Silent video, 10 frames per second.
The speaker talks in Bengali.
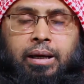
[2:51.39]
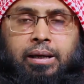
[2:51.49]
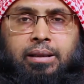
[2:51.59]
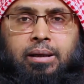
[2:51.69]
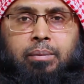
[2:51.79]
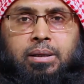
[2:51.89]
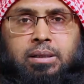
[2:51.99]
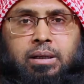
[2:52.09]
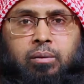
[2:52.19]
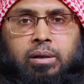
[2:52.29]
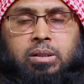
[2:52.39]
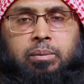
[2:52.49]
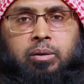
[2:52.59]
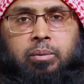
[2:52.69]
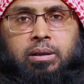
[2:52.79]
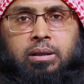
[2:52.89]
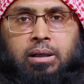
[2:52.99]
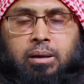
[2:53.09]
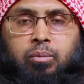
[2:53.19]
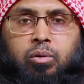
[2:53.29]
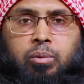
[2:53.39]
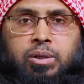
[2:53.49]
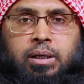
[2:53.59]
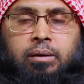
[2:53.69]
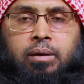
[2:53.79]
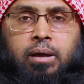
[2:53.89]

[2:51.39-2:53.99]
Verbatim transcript: এক্ষেত্রে আমরা যেটা করি জীবিত ব্যক্তিদের নামগুলো বসাই